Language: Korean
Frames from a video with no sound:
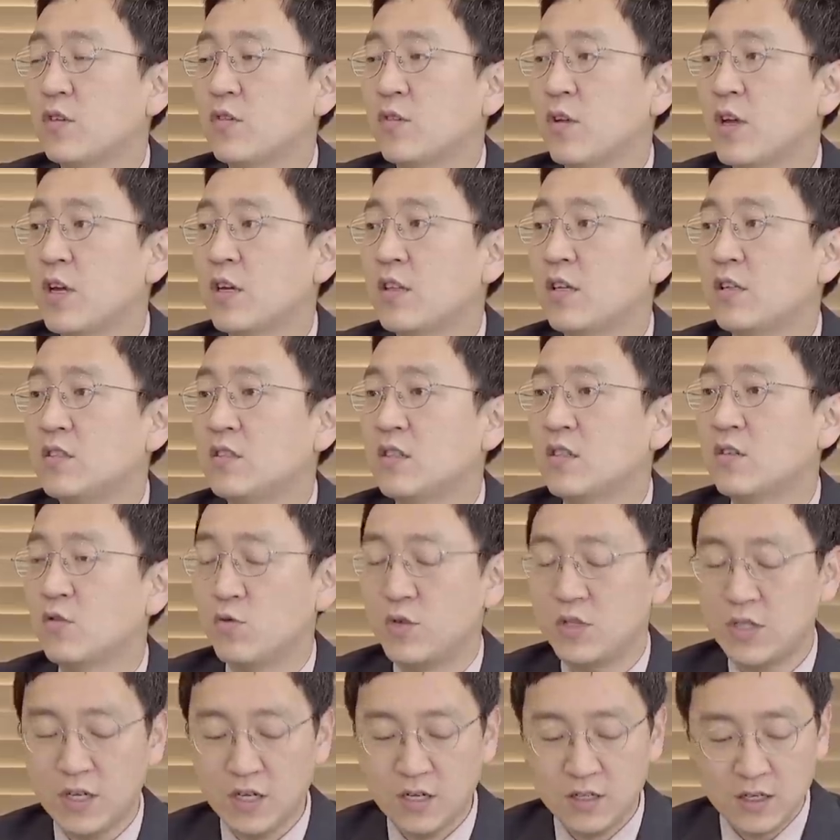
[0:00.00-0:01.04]
해야 될지 그
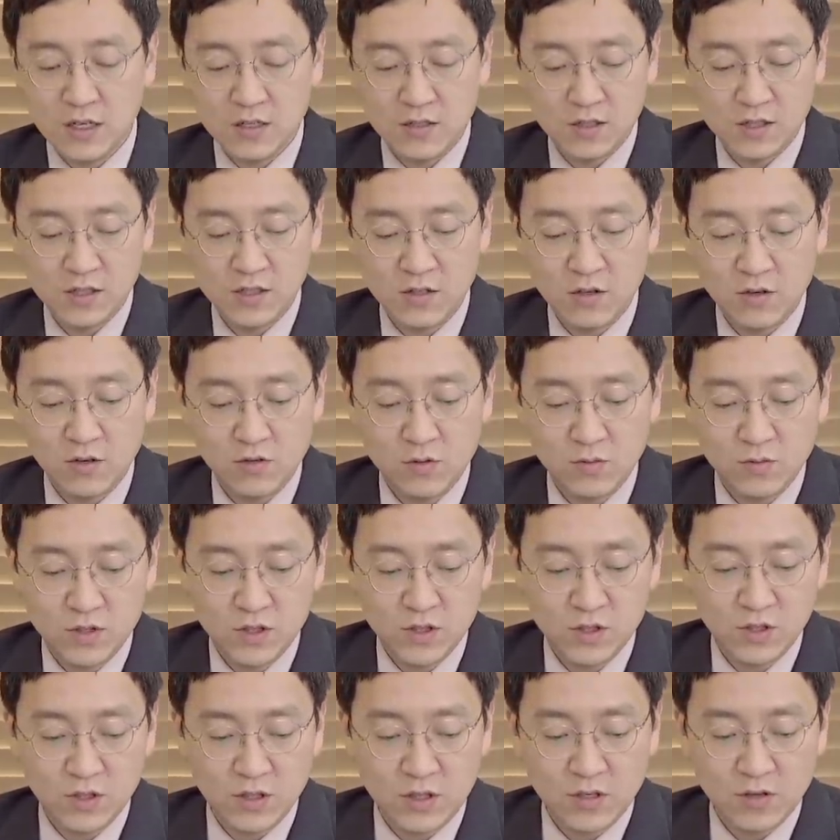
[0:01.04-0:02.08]
위생에 대해서 신경을 좀
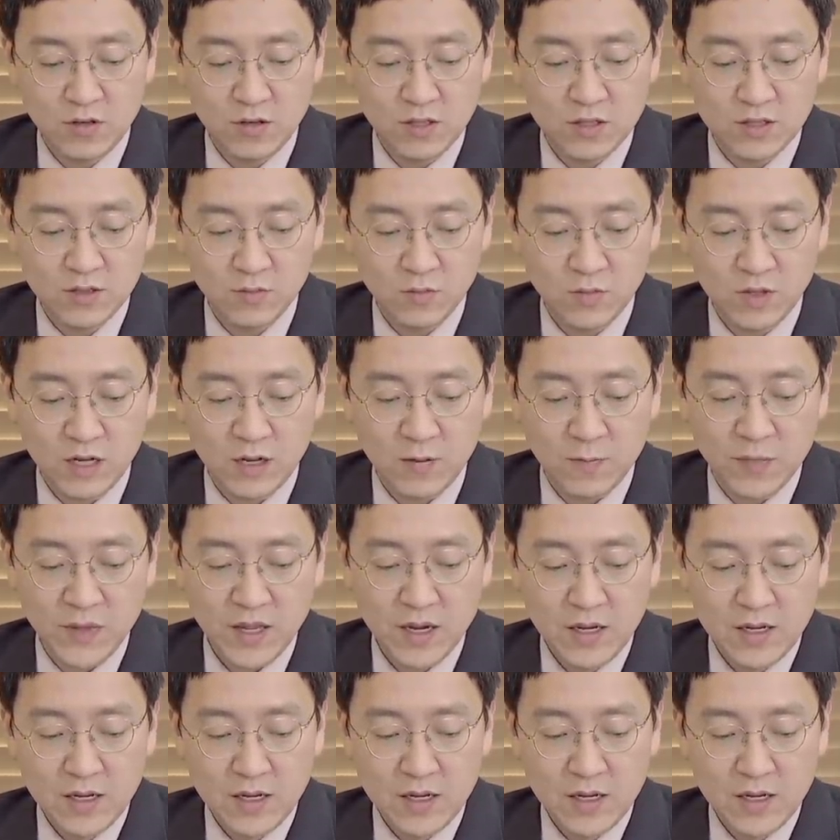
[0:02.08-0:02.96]
쓰셔야 될 것 같습니다. 네.